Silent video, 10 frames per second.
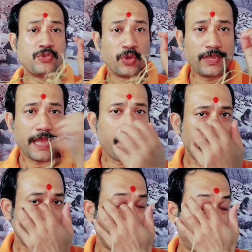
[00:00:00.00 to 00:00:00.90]
যদি
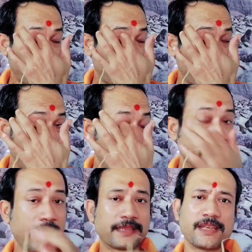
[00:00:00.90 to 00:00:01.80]
আপনাদের প্রয়োজন হয়
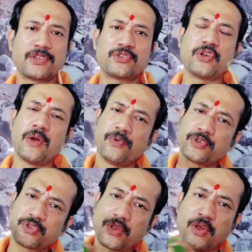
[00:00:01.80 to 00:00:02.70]
ডাক্তারের সঙ্গে
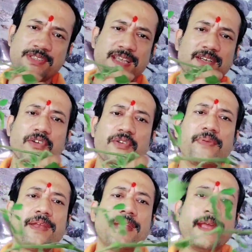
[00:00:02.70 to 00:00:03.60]
অবশ্যই কনসাল্ট
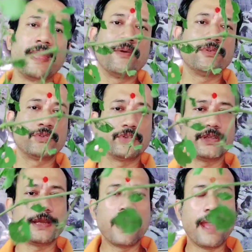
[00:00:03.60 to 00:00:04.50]
করবেন এবং যদি